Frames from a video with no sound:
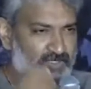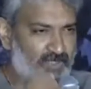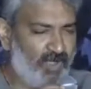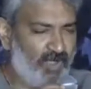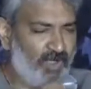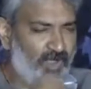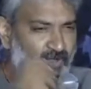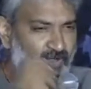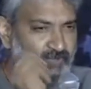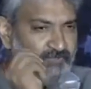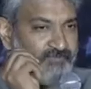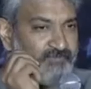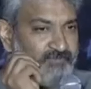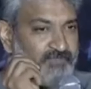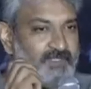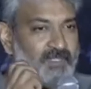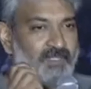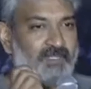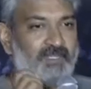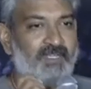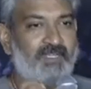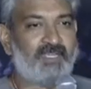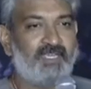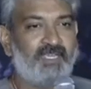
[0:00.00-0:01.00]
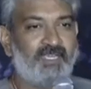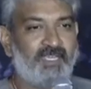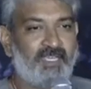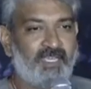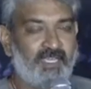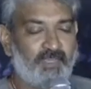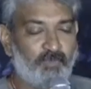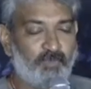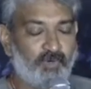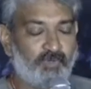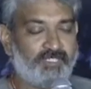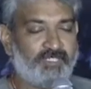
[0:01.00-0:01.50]
సాఫ్ట్
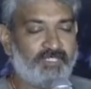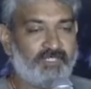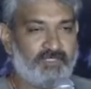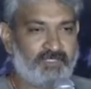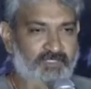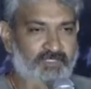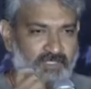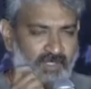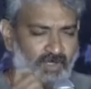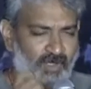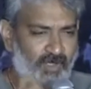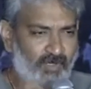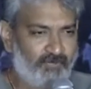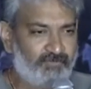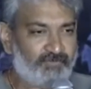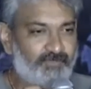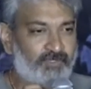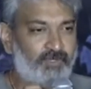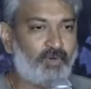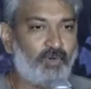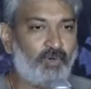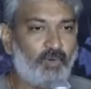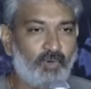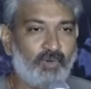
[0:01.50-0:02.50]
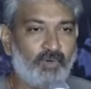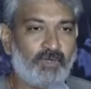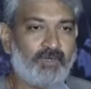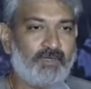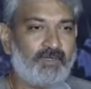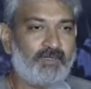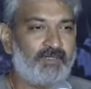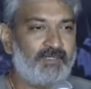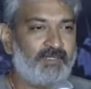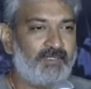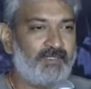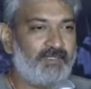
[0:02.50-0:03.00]
ఎమోషన్ సాఫ్ట్ కోర్
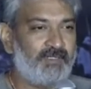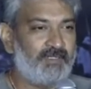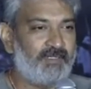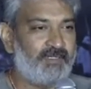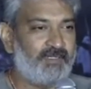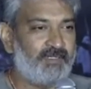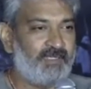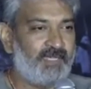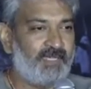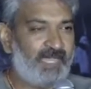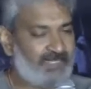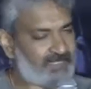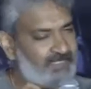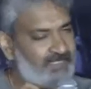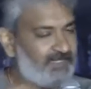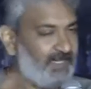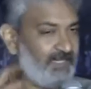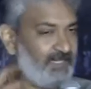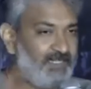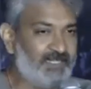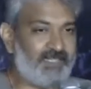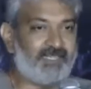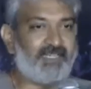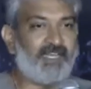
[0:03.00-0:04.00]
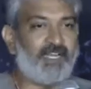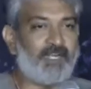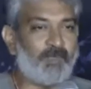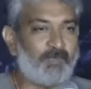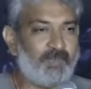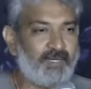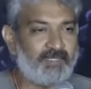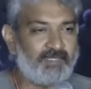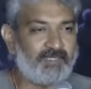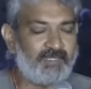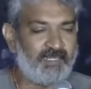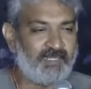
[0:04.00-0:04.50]
అది కంటికి
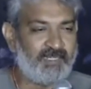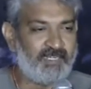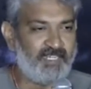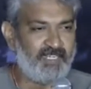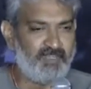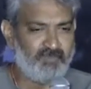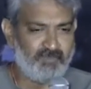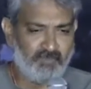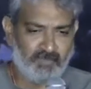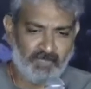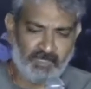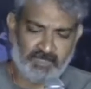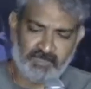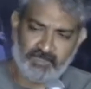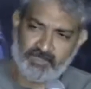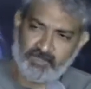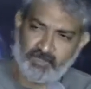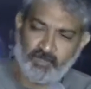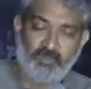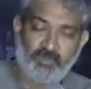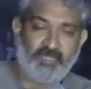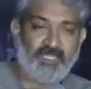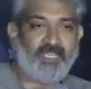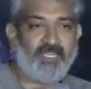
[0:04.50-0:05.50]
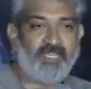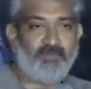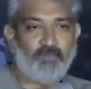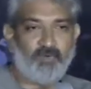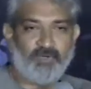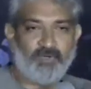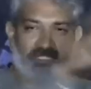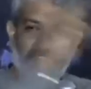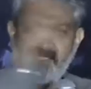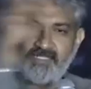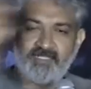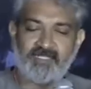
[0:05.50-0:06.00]
కనపడదు కానీ మొత్తం ఈ
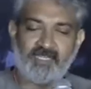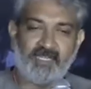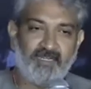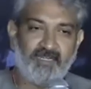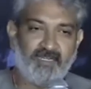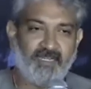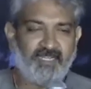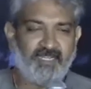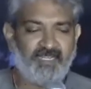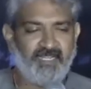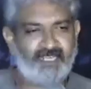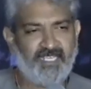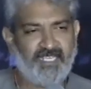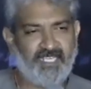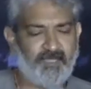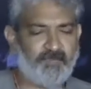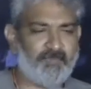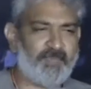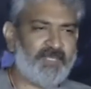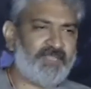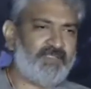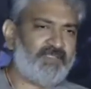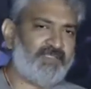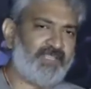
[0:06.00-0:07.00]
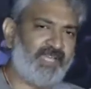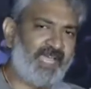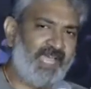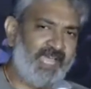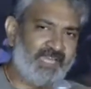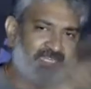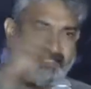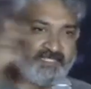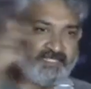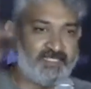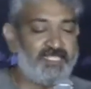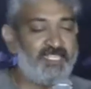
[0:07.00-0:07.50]
ఎమోషన్స్ అన్నిటినీ ఈ పెద్ద
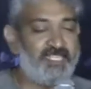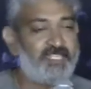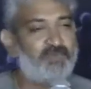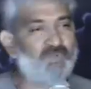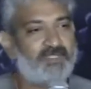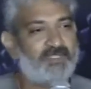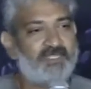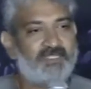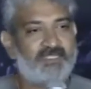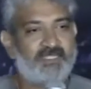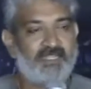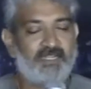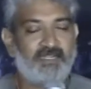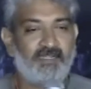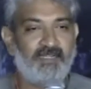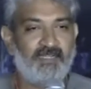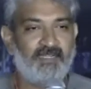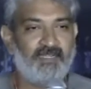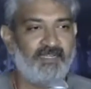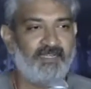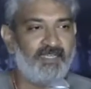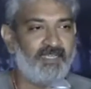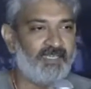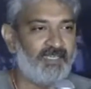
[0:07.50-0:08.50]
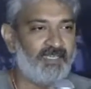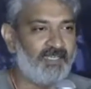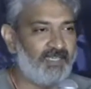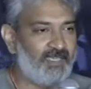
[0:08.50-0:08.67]
యాక్షన్ సీక్వెన్సెస్ అన్నిటినీ